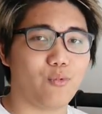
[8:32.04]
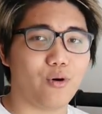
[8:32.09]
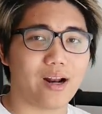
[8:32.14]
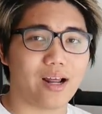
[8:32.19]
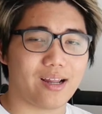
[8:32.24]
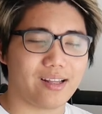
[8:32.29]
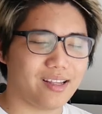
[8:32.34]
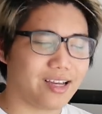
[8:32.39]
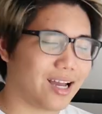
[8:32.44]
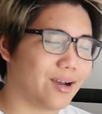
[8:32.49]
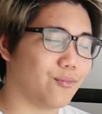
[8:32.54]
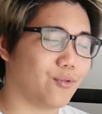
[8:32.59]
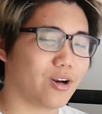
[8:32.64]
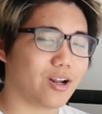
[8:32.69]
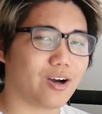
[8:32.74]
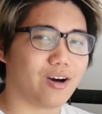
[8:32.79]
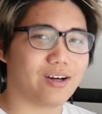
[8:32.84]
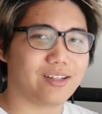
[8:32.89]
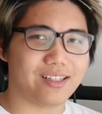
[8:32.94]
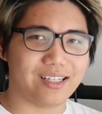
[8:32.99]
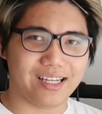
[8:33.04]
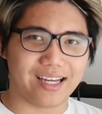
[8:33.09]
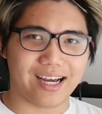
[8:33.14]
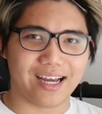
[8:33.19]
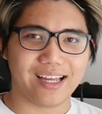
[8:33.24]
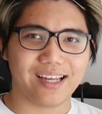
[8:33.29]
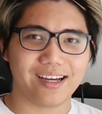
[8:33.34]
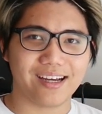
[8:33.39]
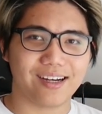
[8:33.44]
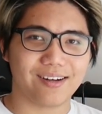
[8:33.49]
muốn như ai muốn coi thì
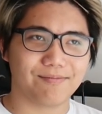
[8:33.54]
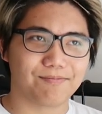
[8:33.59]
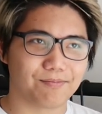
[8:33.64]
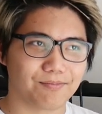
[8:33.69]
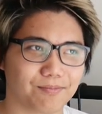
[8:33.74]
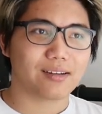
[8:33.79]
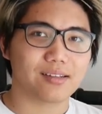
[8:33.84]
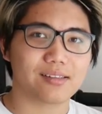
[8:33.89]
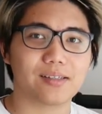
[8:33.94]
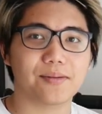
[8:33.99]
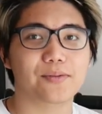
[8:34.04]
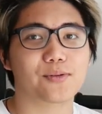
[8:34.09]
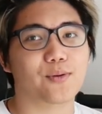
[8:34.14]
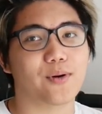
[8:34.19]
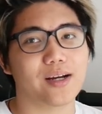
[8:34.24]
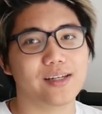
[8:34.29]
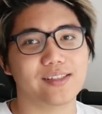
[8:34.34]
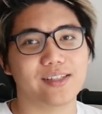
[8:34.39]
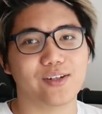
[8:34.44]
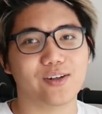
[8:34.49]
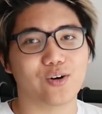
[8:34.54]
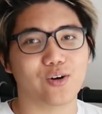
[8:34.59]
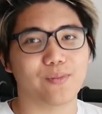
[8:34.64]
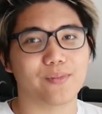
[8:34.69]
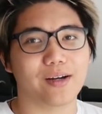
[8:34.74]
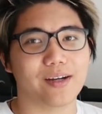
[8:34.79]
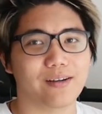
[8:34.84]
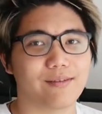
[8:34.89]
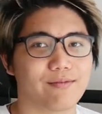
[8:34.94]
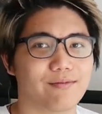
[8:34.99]
hãy um, subscribe channel của
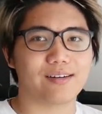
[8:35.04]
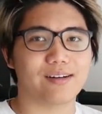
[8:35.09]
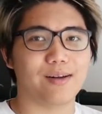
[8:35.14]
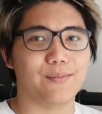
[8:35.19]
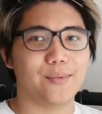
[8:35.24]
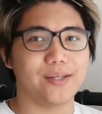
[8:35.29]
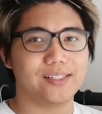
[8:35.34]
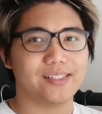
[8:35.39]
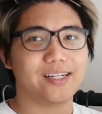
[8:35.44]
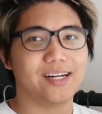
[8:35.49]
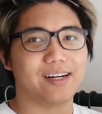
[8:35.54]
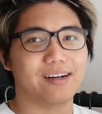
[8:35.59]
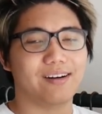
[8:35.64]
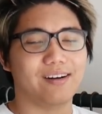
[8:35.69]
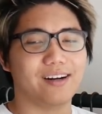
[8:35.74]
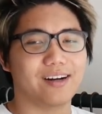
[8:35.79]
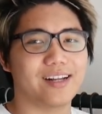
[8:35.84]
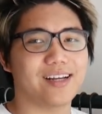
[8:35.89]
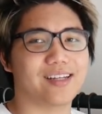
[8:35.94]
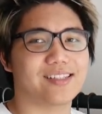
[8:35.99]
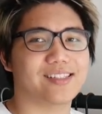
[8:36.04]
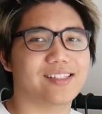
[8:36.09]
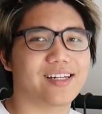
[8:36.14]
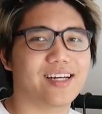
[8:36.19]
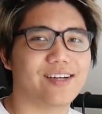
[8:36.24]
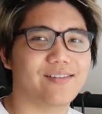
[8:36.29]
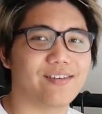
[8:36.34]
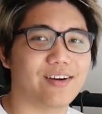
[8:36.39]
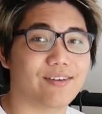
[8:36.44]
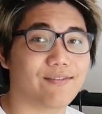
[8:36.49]
mình, để mình sẽ để link ở trên
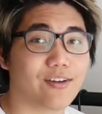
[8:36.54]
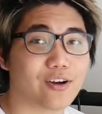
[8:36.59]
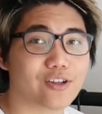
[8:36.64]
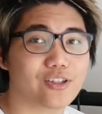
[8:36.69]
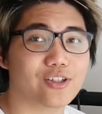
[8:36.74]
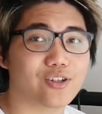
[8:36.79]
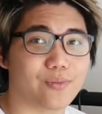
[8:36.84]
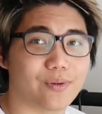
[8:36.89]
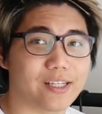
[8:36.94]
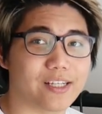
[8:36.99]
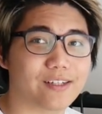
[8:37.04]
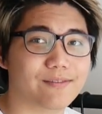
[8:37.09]
đây về cái vlog trước của mình